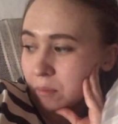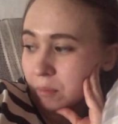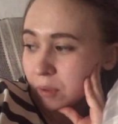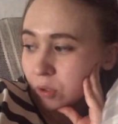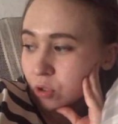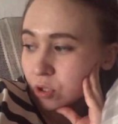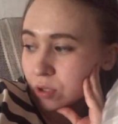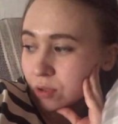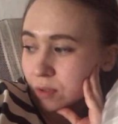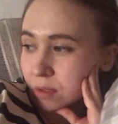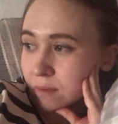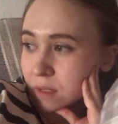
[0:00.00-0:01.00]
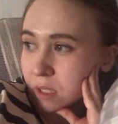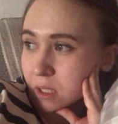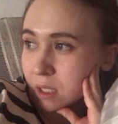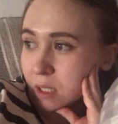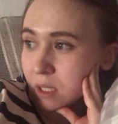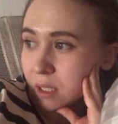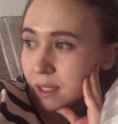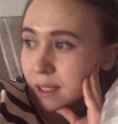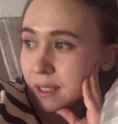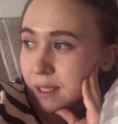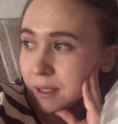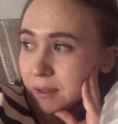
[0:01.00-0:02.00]
получится ее свести,
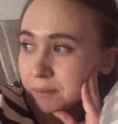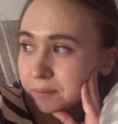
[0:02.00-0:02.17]
и